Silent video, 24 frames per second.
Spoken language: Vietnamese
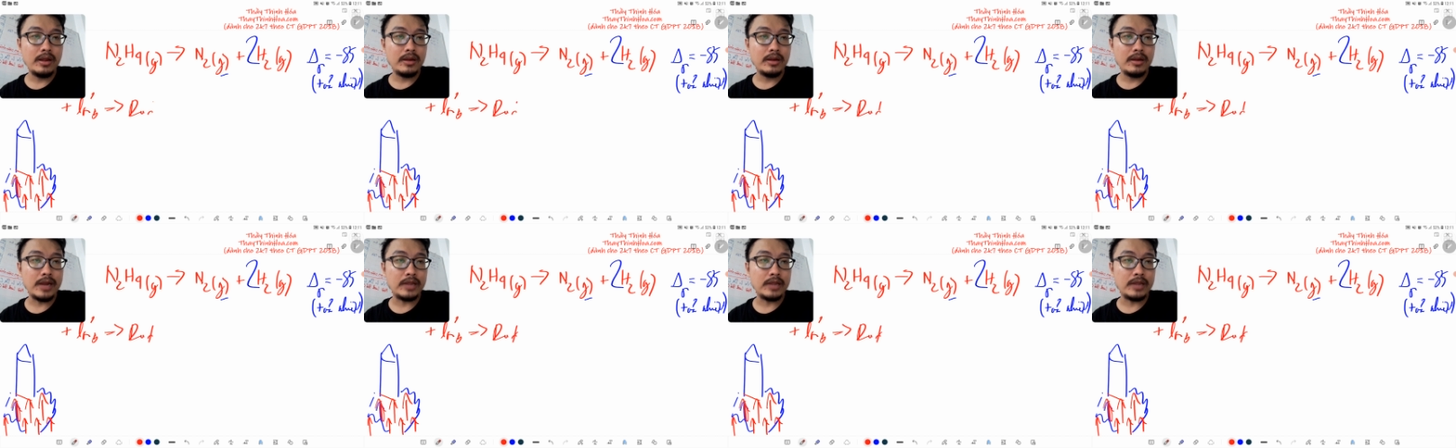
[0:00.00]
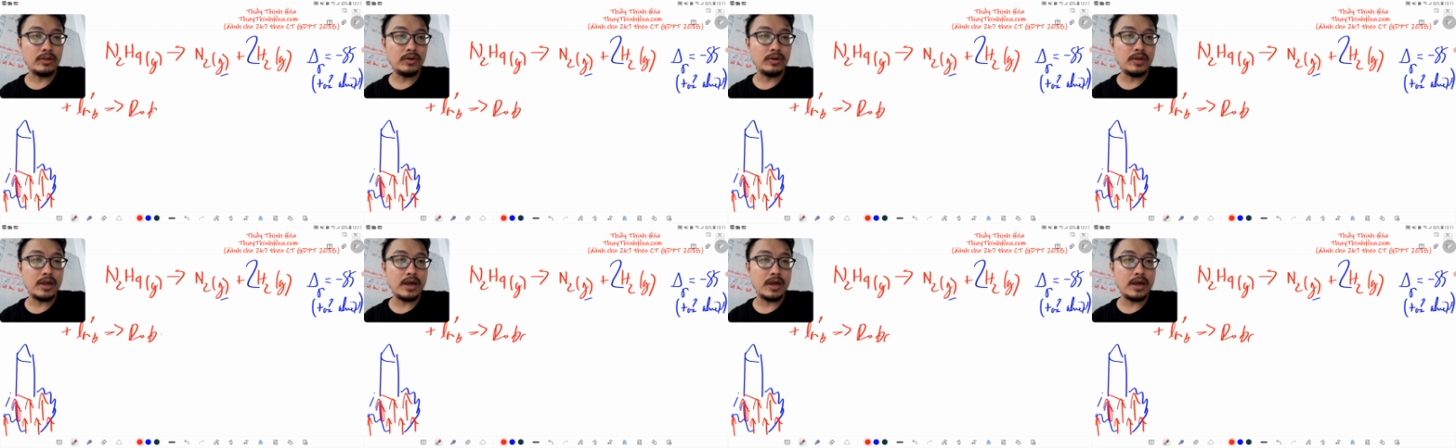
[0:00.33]
này
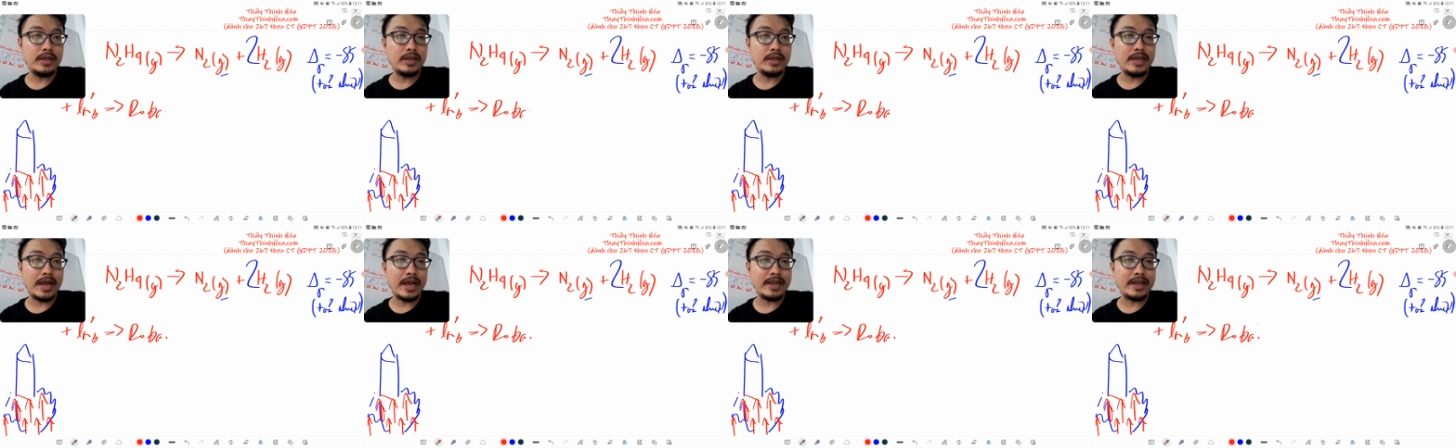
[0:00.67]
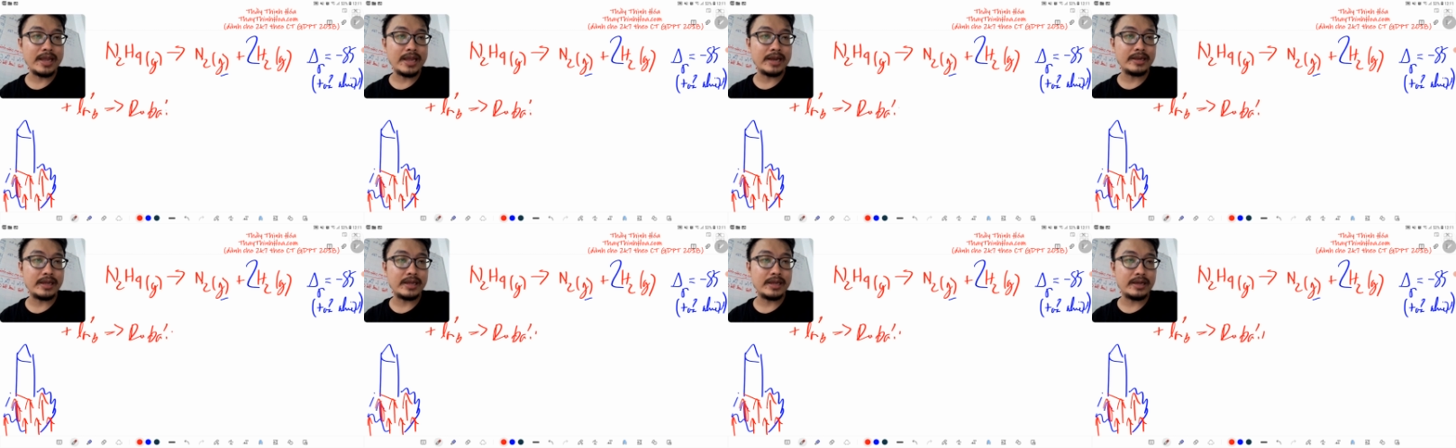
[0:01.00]
tôi à, lý giải
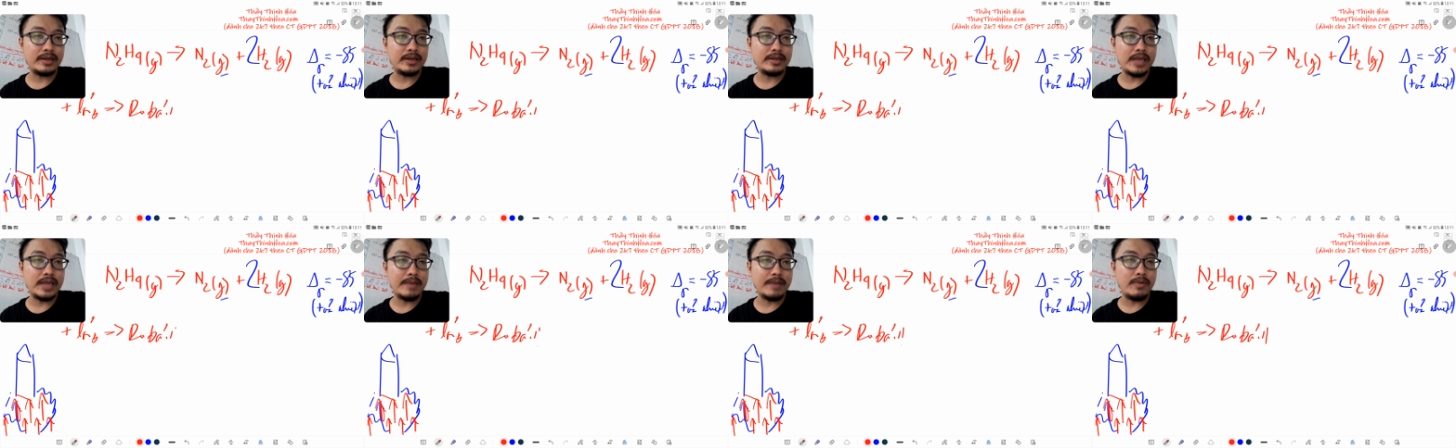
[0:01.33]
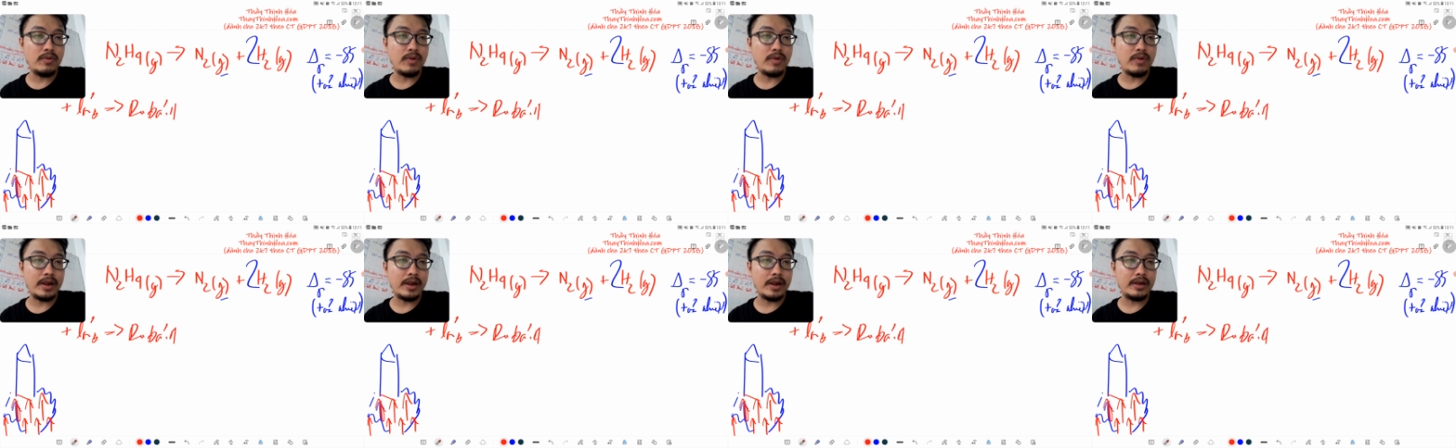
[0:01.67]
nhanh nha dễ bảo
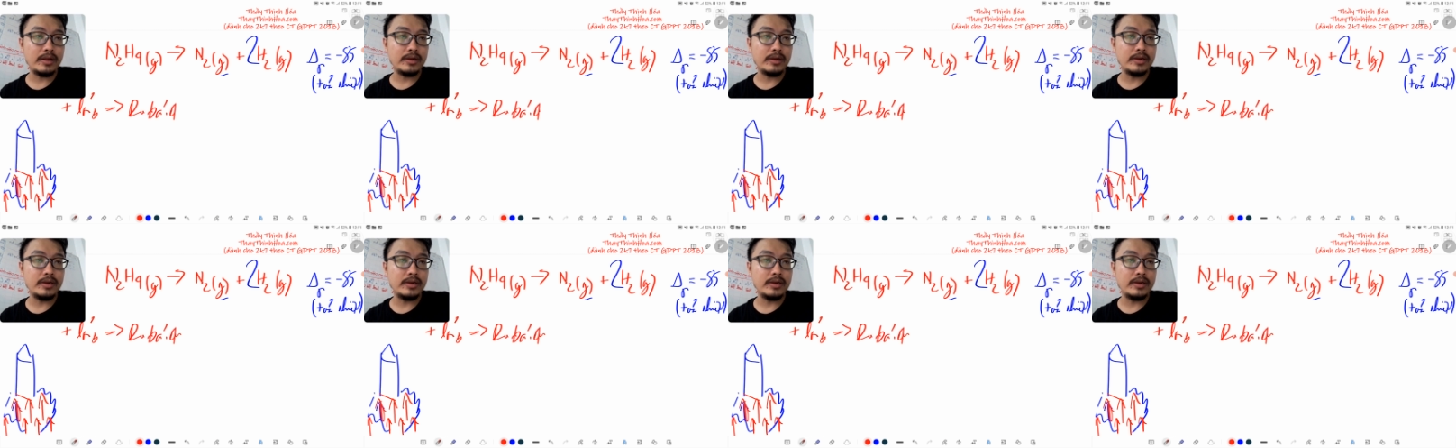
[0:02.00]
quản